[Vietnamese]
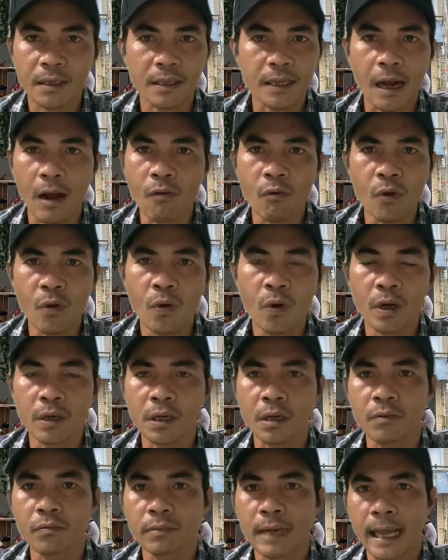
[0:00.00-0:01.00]
cậu hùa
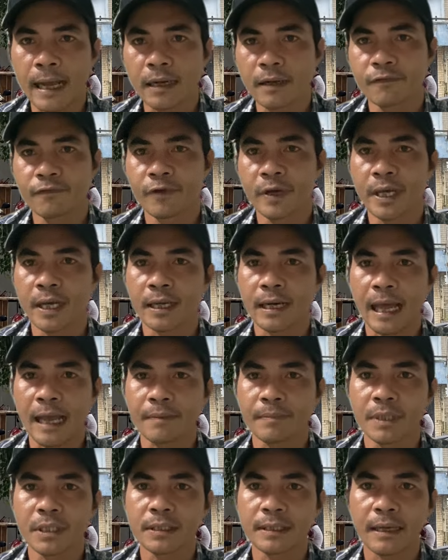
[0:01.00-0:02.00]
nó cũng đã là về
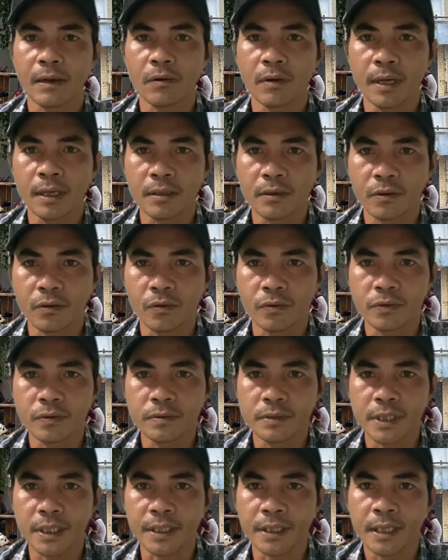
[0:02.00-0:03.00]
lại bên nhau hết rồi cô chú
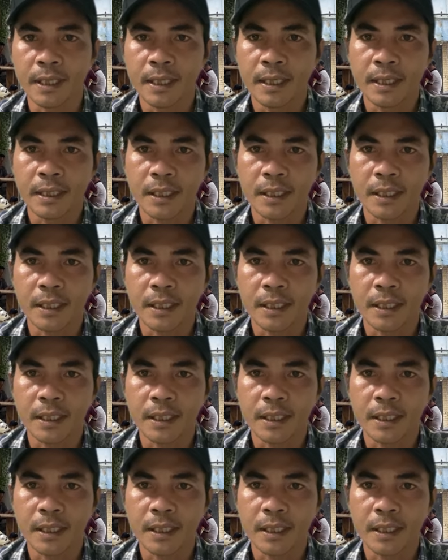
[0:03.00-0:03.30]
anh chị